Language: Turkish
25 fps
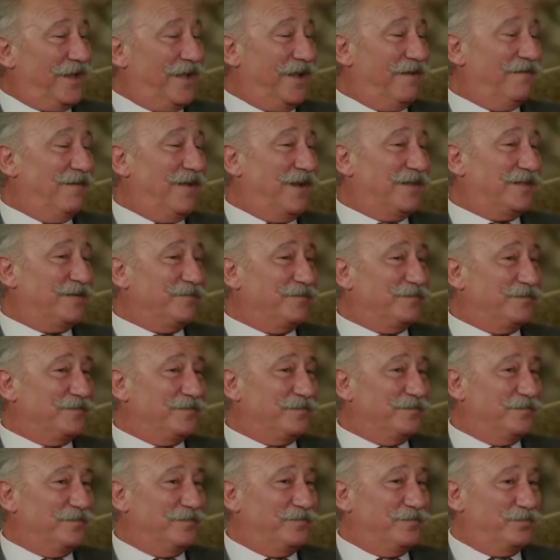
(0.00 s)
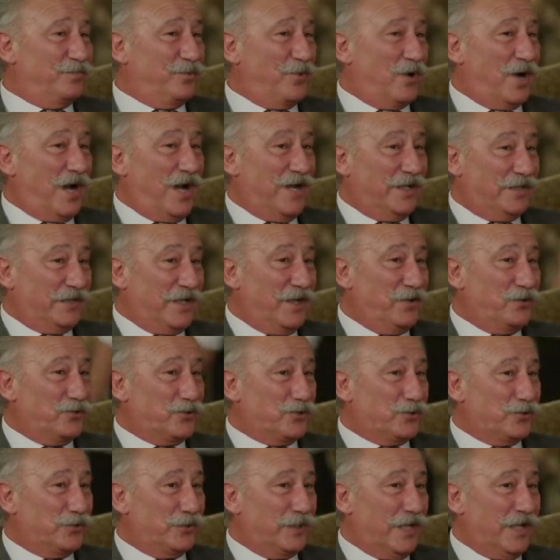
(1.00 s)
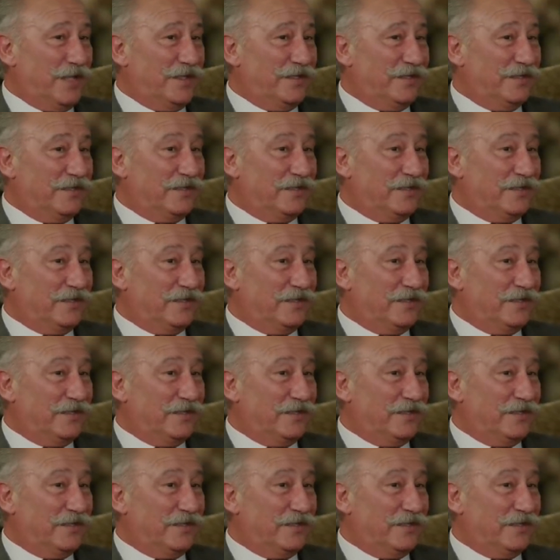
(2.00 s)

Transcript: Evladım, bu hayta yüzünden